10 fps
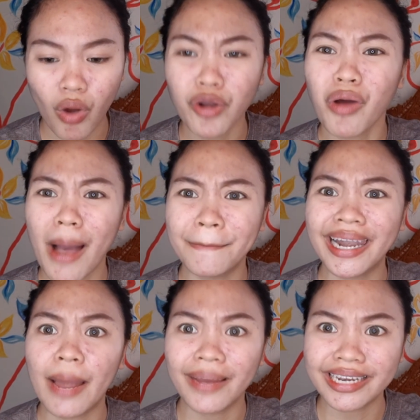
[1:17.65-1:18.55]
Kung ano nga ba
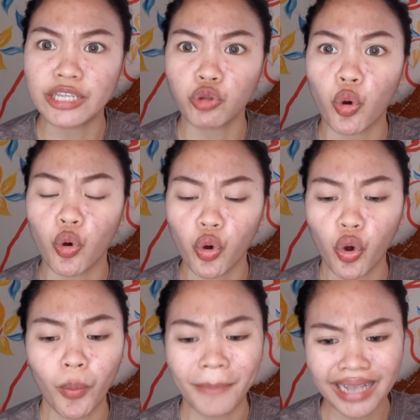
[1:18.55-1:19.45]
laman nitong
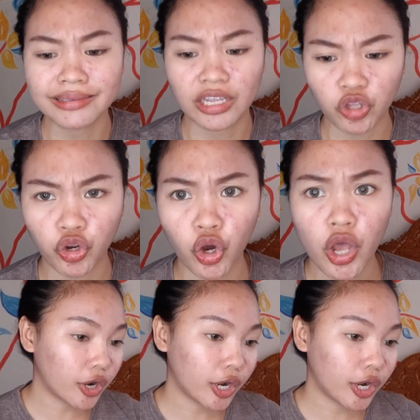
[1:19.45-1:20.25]
box na to, no?